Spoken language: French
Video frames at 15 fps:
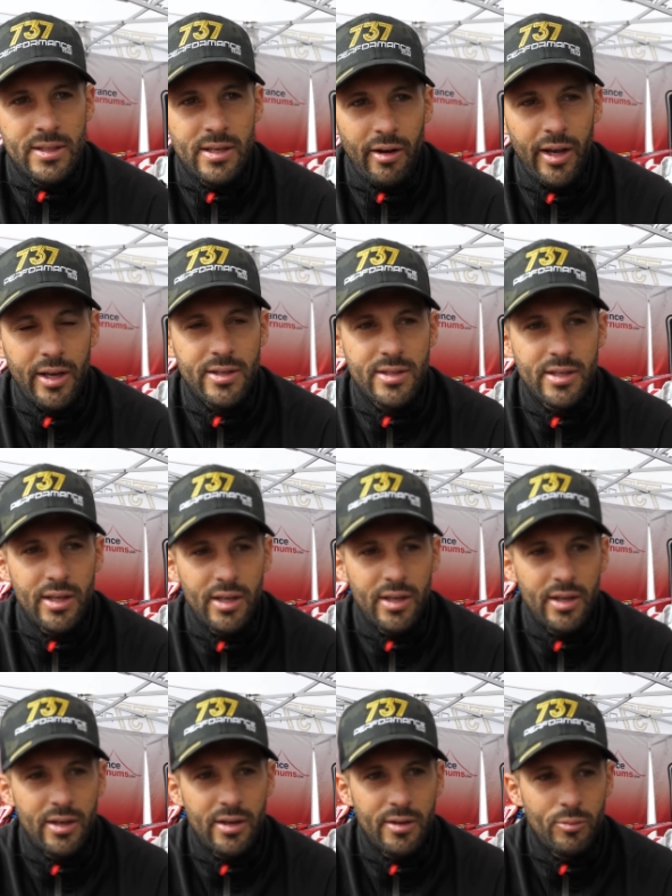C'est vrai que
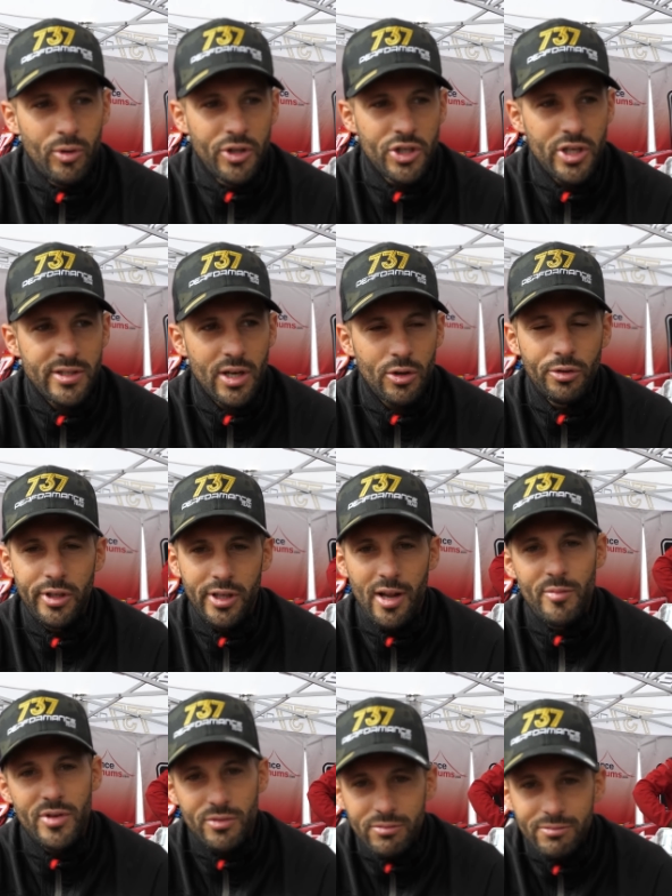c'est. Bon, déjà, c'est à côté de
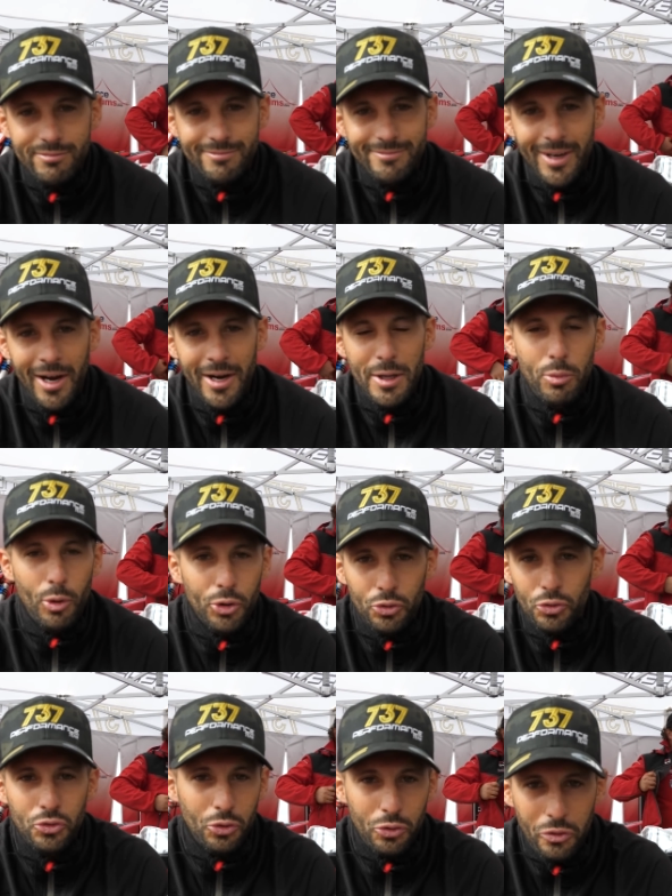la maison. Hein, les
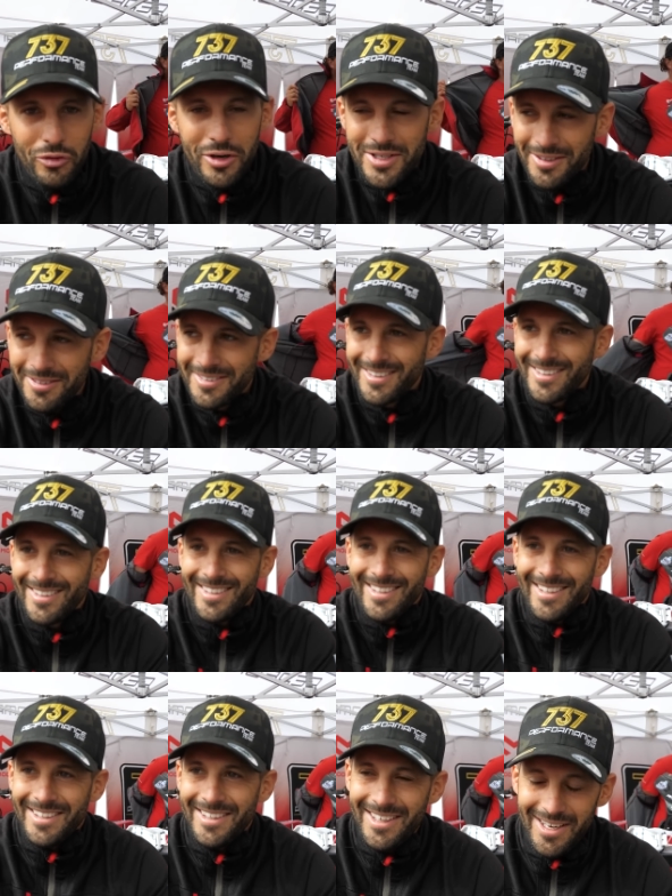Bretons sont nos voisins.
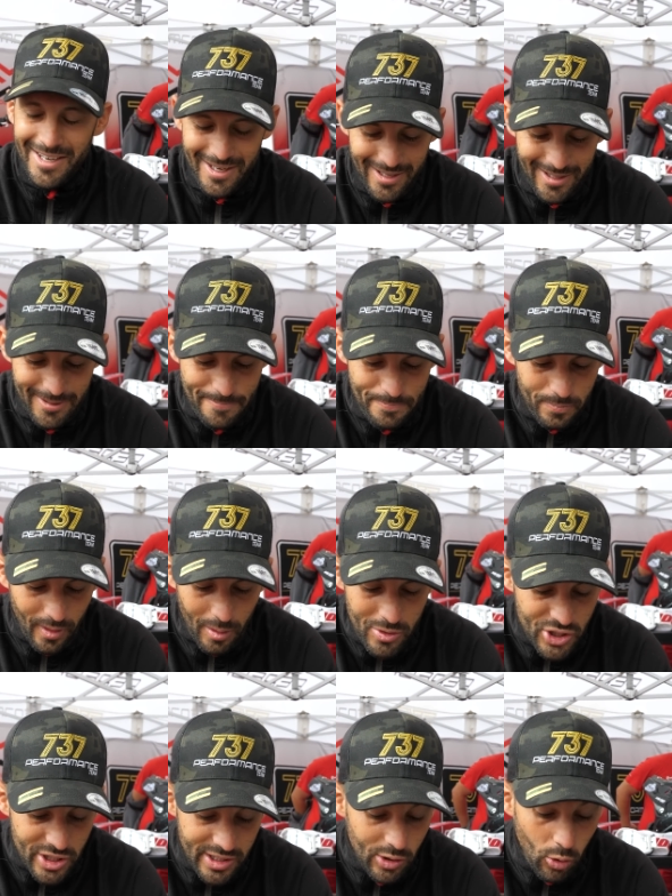Et,
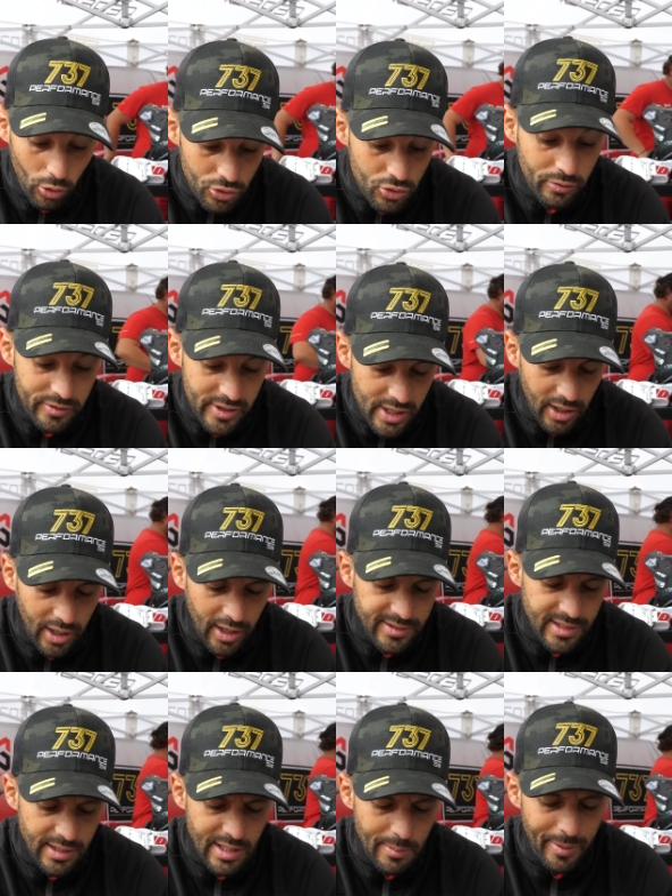mais j'ai des gros souvenirs. Alors,
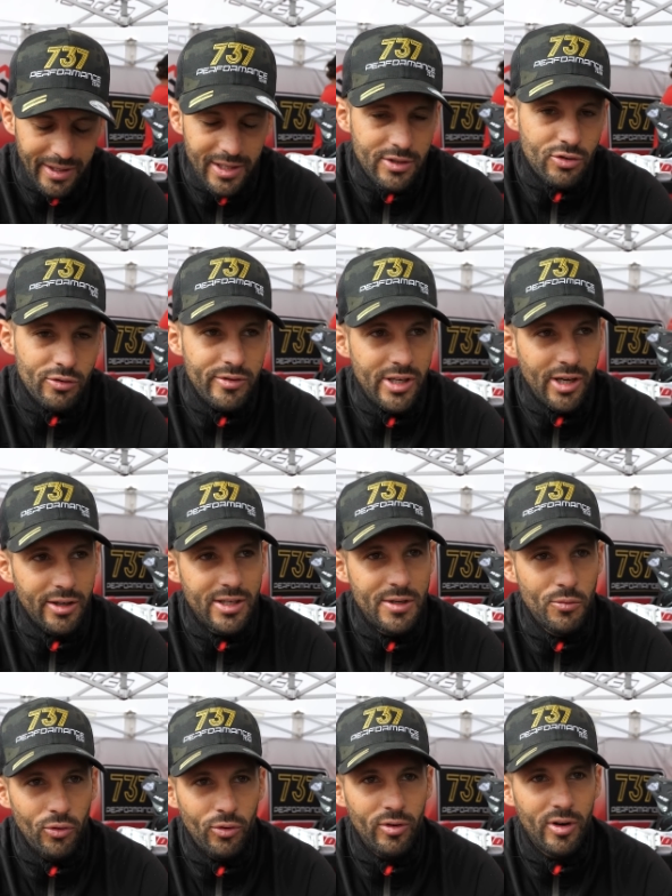c'était pas des souvenirs
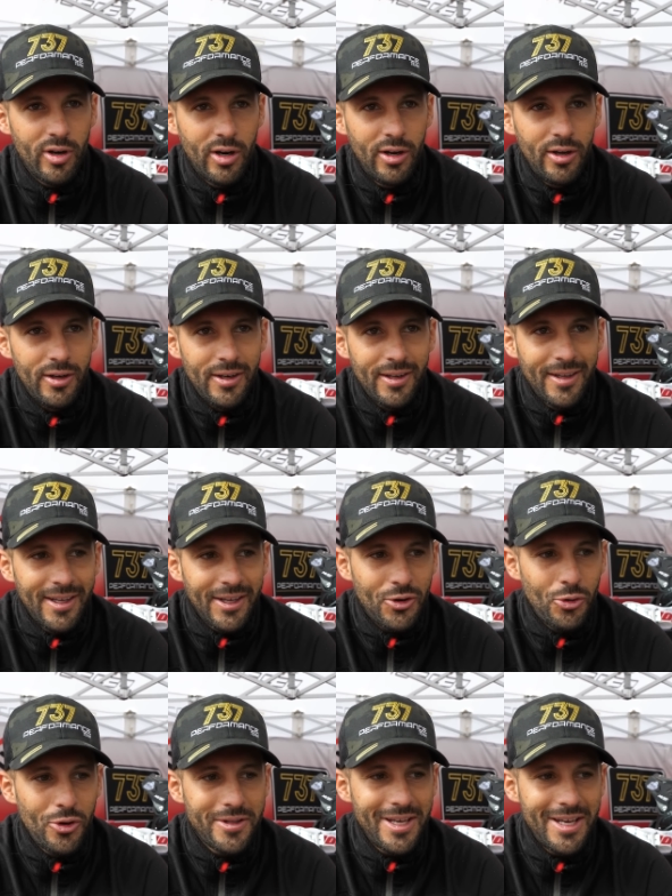qui m'ont.
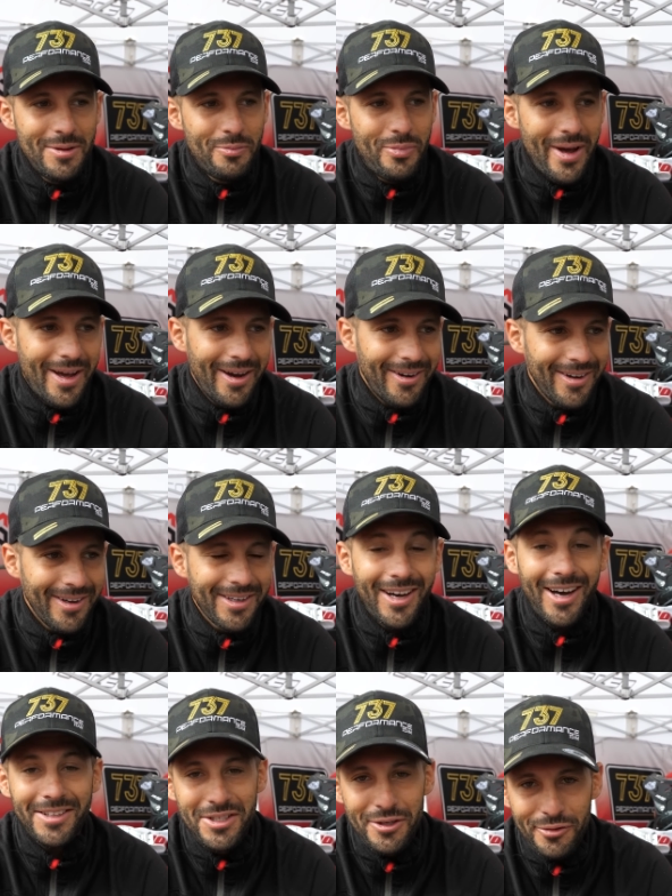qui ont été hyper
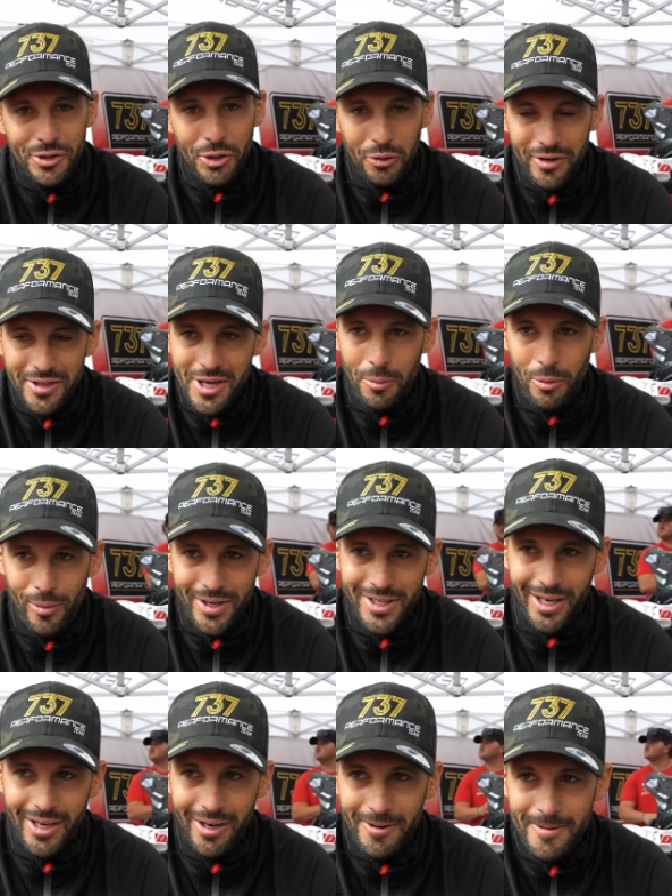gratifiants, on va dire, pour ma
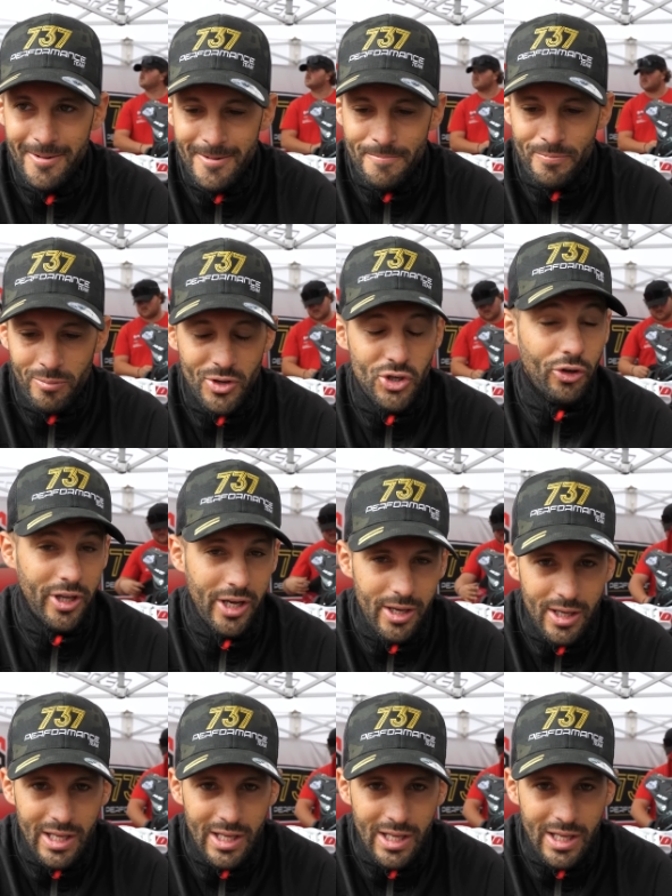carrière mais j'en ai.